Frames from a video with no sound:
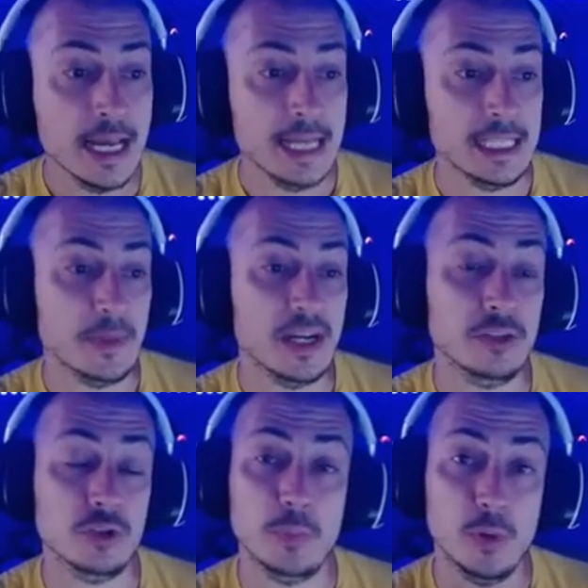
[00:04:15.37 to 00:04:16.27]
Y también
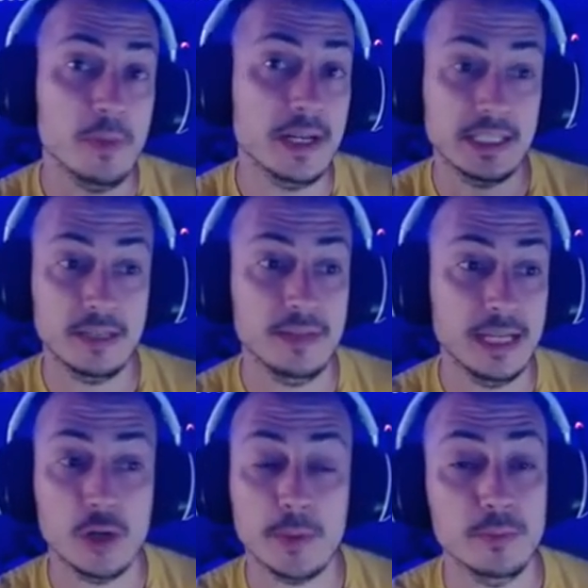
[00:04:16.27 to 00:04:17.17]
ritos de polo para sacrificar y
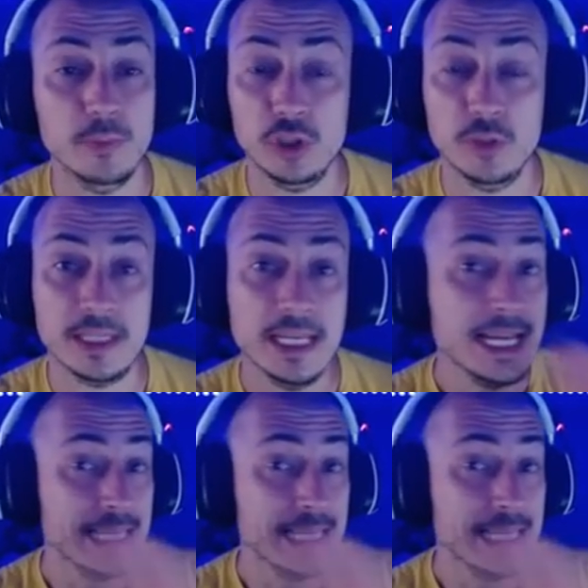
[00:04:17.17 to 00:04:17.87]
robar un poquito más.